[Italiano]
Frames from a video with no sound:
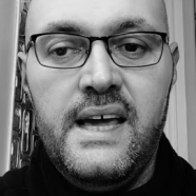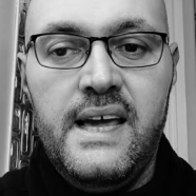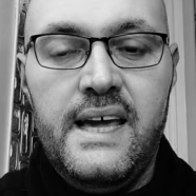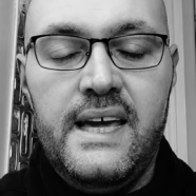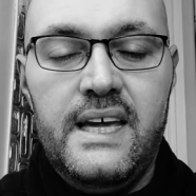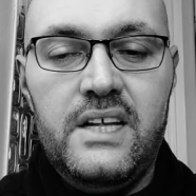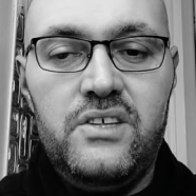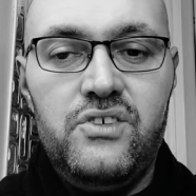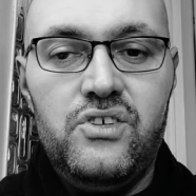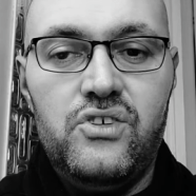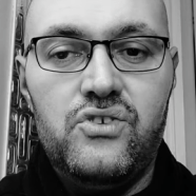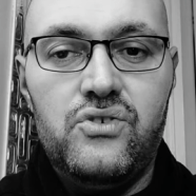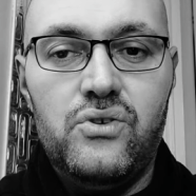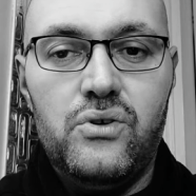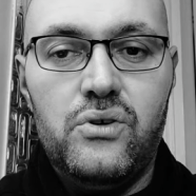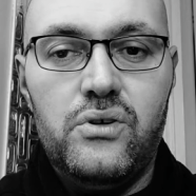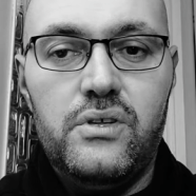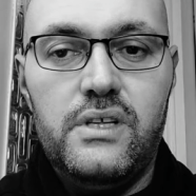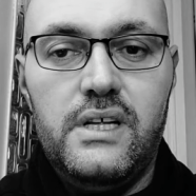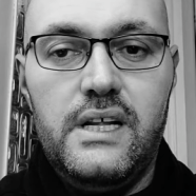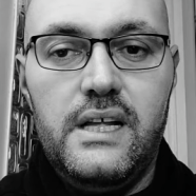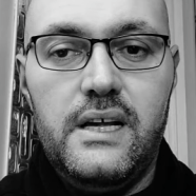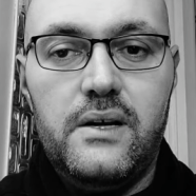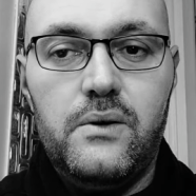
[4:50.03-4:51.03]
E ci sono
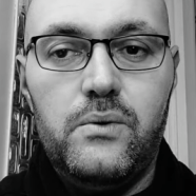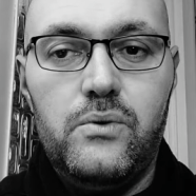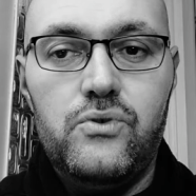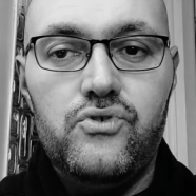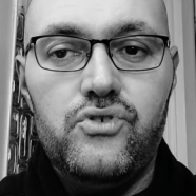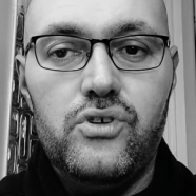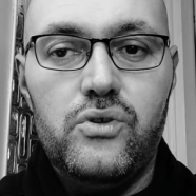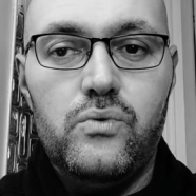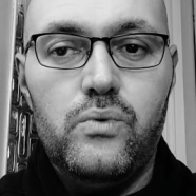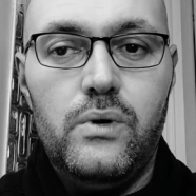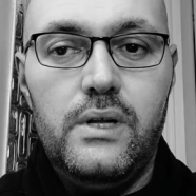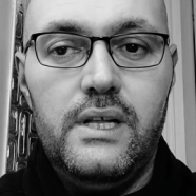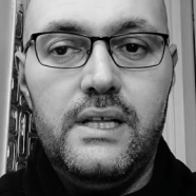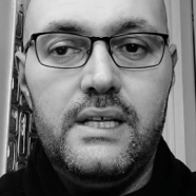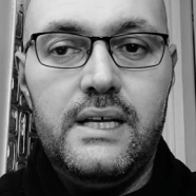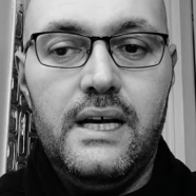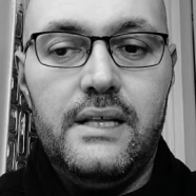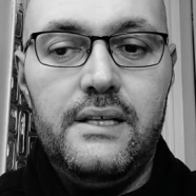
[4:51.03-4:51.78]
delle concettualità,